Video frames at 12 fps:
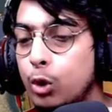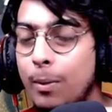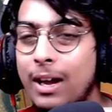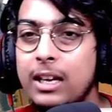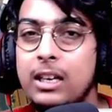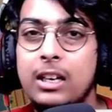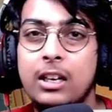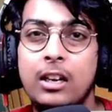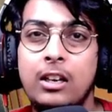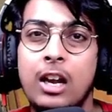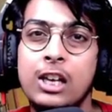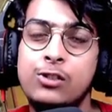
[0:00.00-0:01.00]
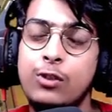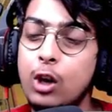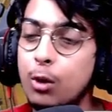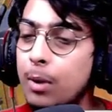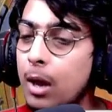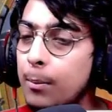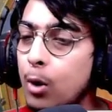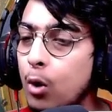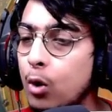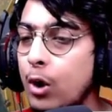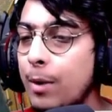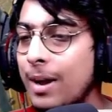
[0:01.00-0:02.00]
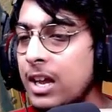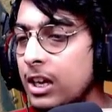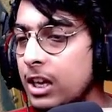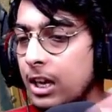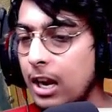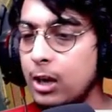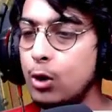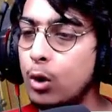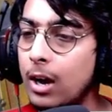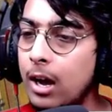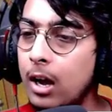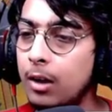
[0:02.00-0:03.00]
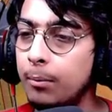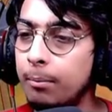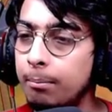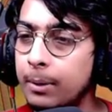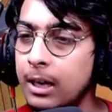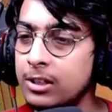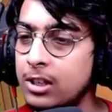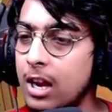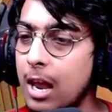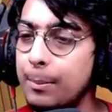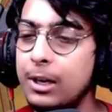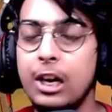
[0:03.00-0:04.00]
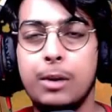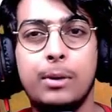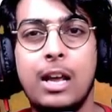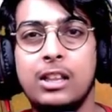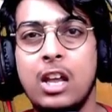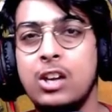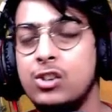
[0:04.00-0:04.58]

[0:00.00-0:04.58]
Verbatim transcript: तो भाई लास्ट वीडियो में हम लोगों ने भाई एक राइनो का बड़ा सा हैबिटेट बनाया था एक